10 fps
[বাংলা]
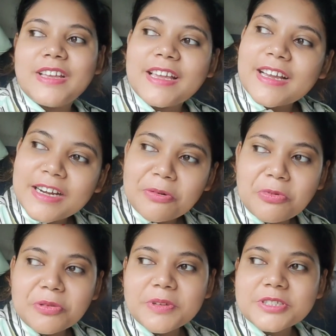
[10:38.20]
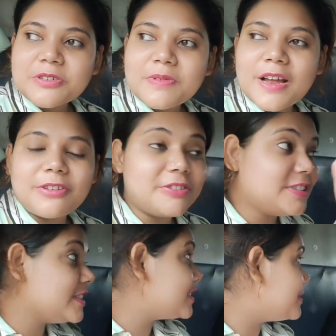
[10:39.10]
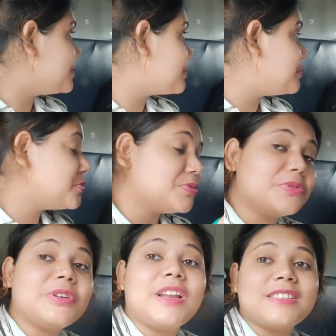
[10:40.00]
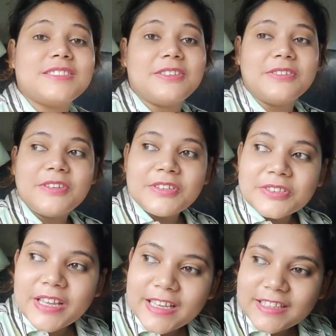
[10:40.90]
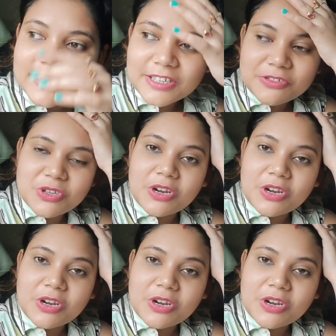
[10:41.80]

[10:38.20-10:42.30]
এখানের পরিবেশটাও ভালো ওই দিকটাও সুন্দর লাগছিল মানে এই দিকটাও